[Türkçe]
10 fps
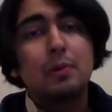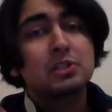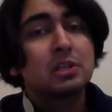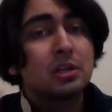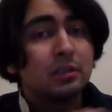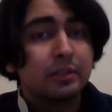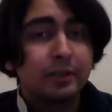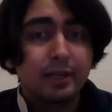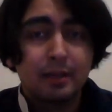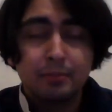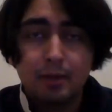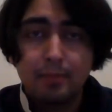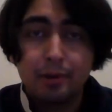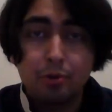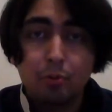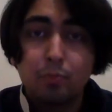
Başka kanalların reklamını yapmak yok.